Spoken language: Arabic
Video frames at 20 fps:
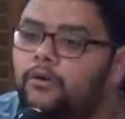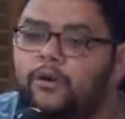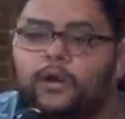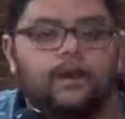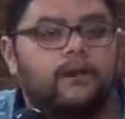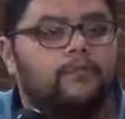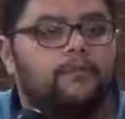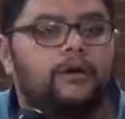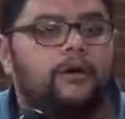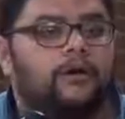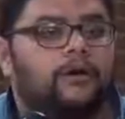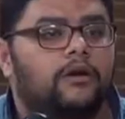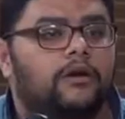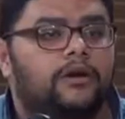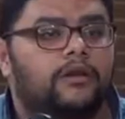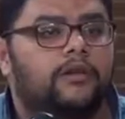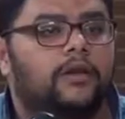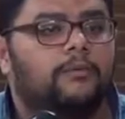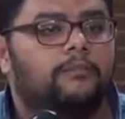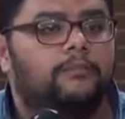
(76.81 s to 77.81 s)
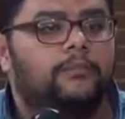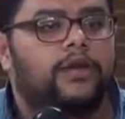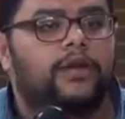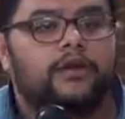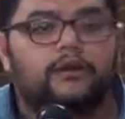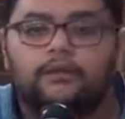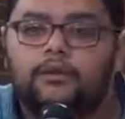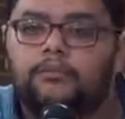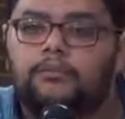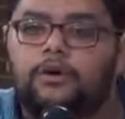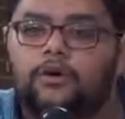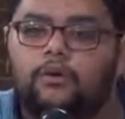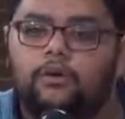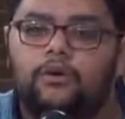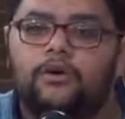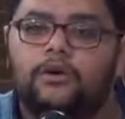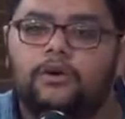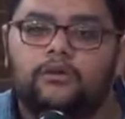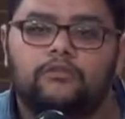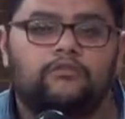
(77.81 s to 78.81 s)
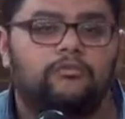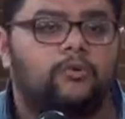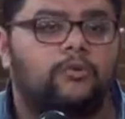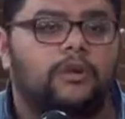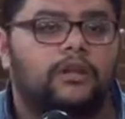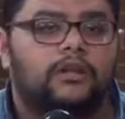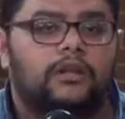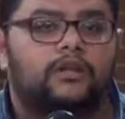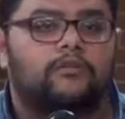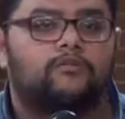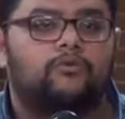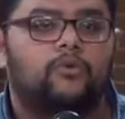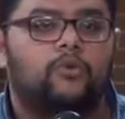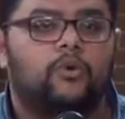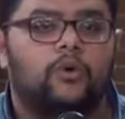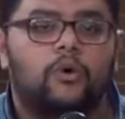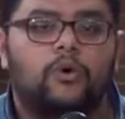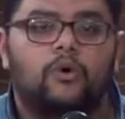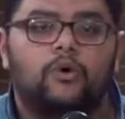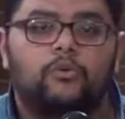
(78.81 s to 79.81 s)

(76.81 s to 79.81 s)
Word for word: واحنا بنقرا الكتاب نختبر كل نص وندرسه